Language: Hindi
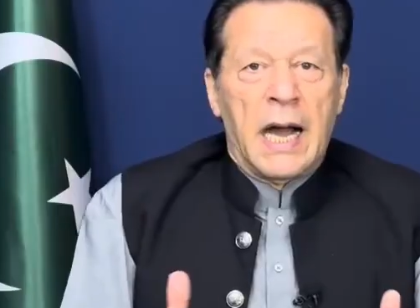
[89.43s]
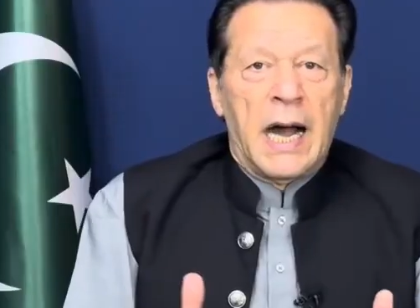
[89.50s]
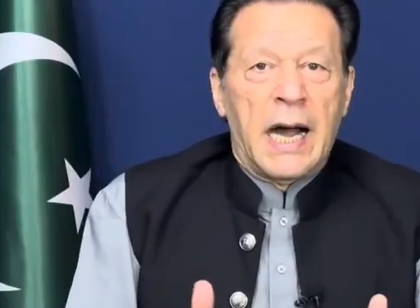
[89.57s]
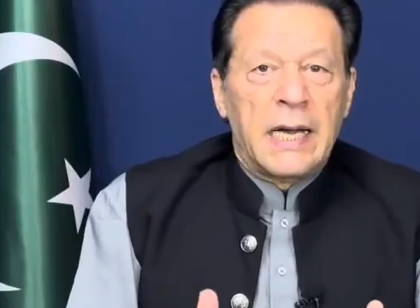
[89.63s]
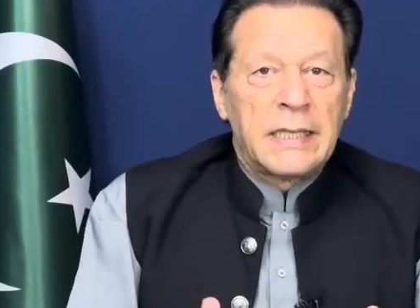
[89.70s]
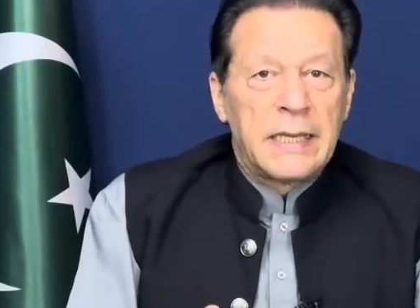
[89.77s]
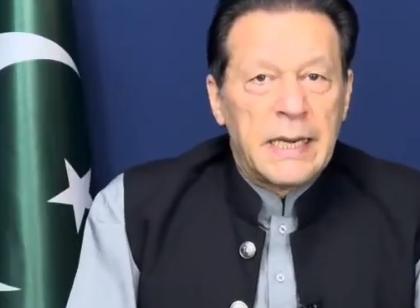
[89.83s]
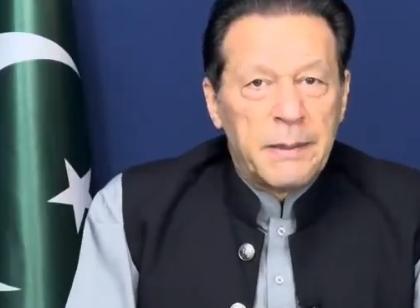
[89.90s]

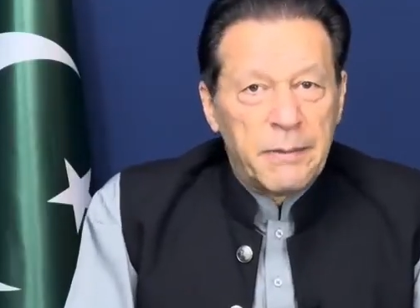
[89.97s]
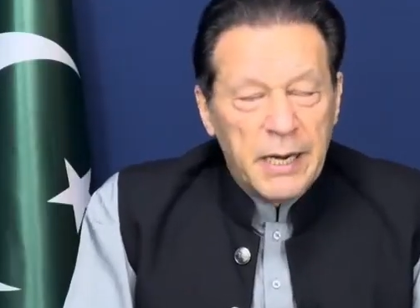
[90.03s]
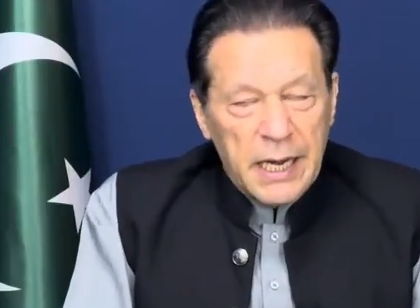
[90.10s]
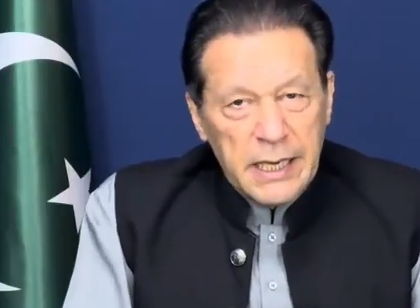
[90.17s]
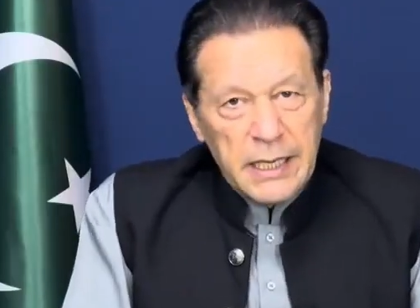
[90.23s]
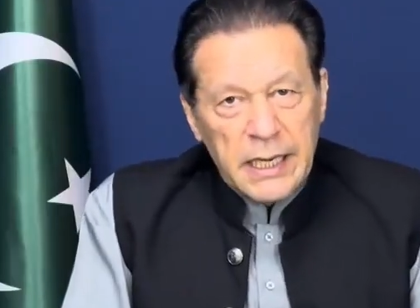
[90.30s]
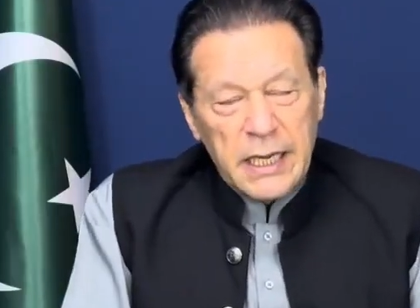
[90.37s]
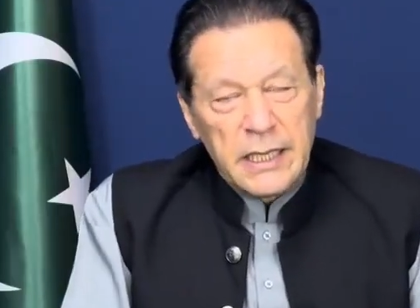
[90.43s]
आज
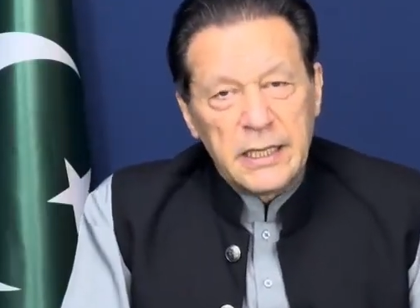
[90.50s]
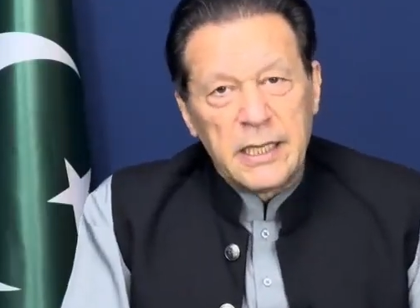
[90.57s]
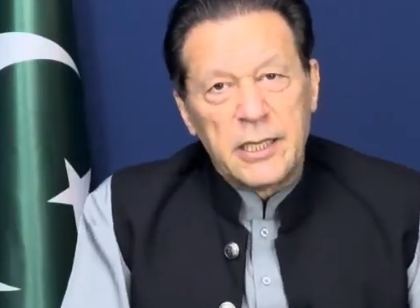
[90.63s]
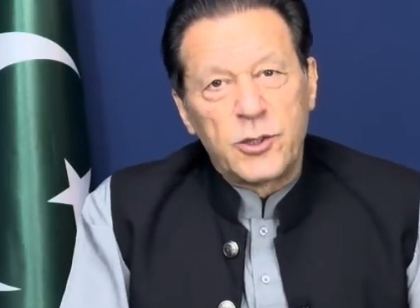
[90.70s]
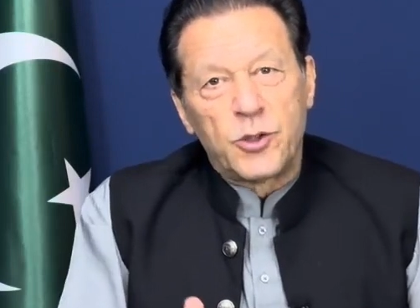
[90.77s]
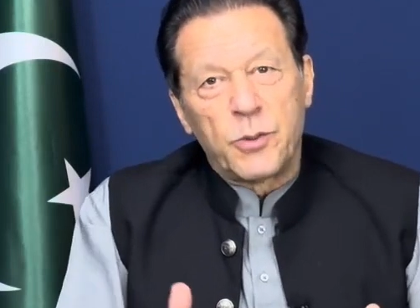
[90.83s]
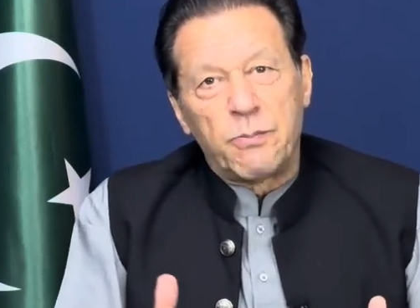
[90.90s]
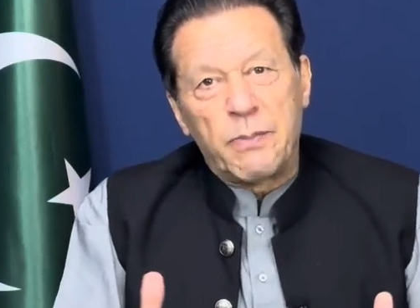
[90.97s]
लेबनान के अंदर
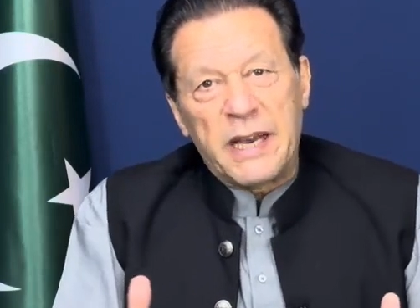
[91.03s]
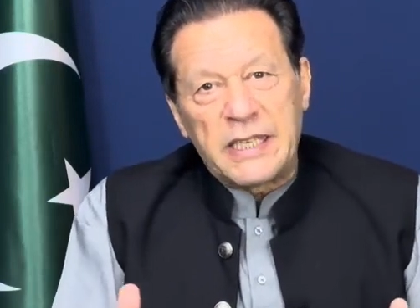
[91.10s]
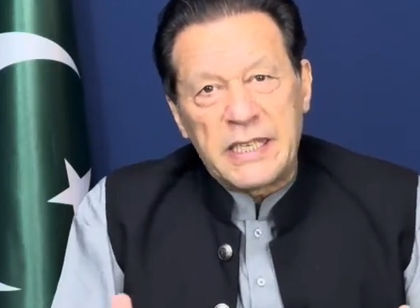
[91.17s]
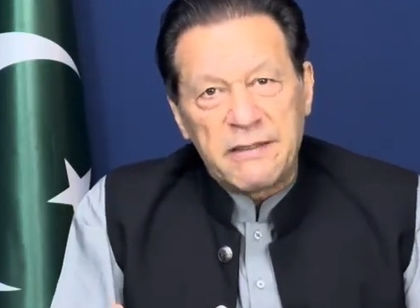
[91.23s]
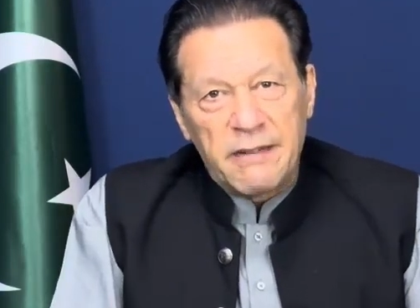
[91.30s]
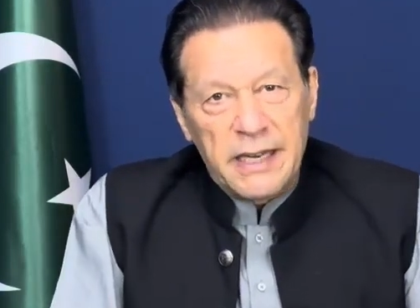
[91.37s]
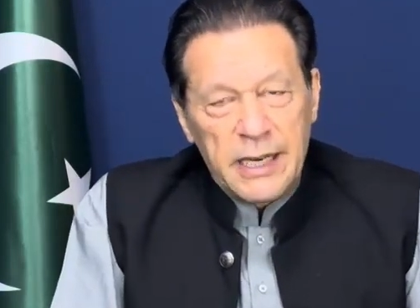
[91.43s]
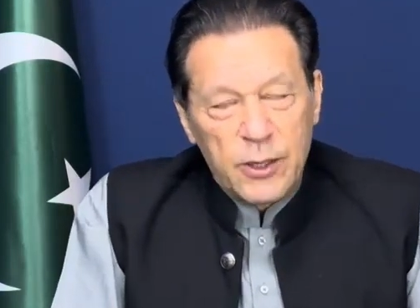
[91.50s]
जो पैसे
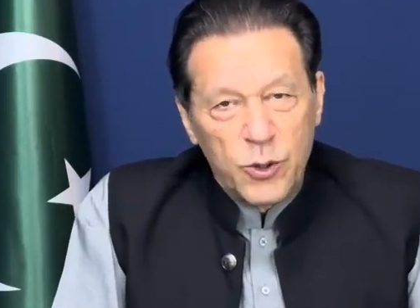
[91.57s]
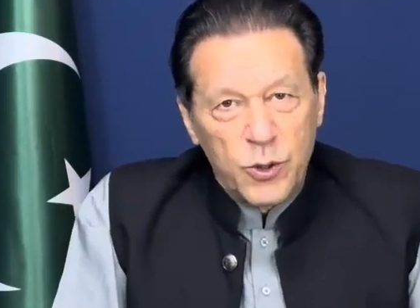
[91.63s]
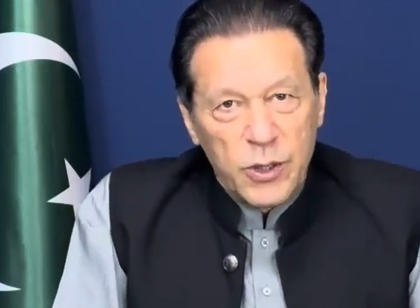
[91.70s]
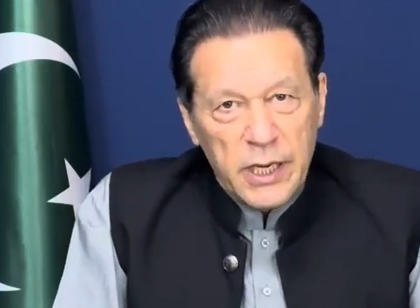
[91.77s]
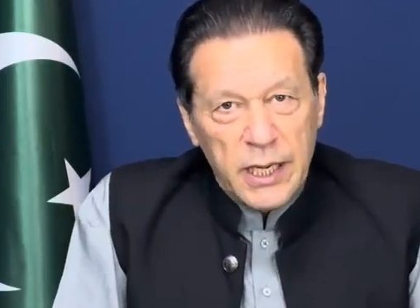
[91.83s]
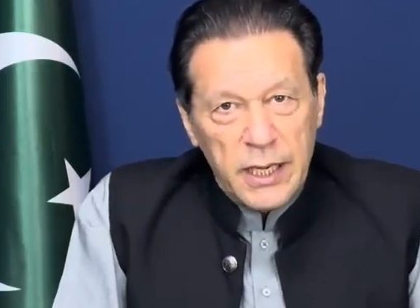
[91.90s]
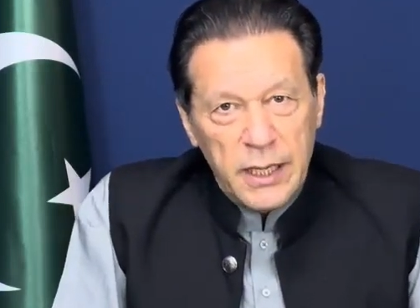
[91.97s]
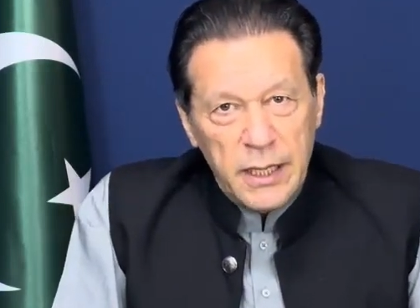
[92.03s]
वाले
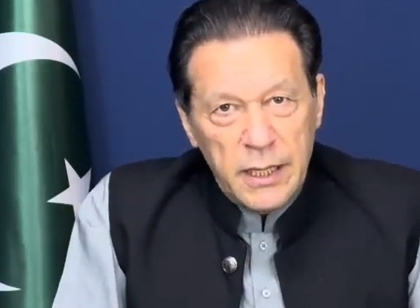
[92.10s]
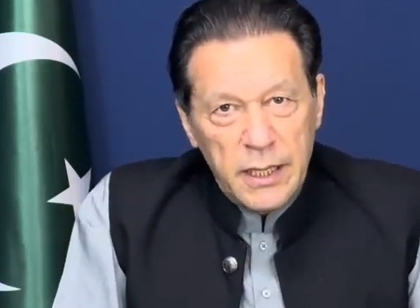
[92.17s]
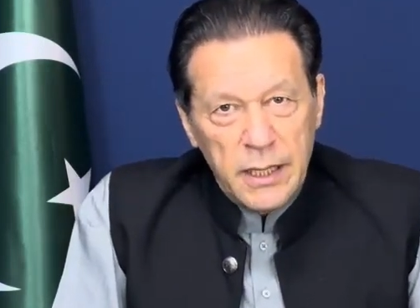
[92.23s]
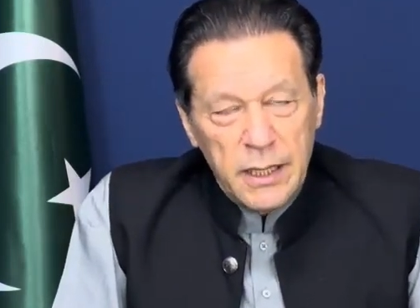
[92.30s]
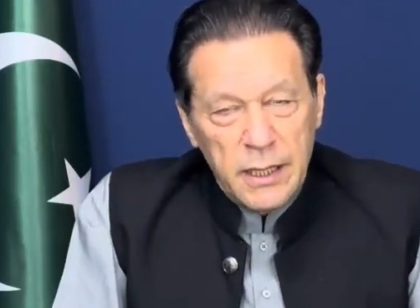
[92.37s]
लोग हैं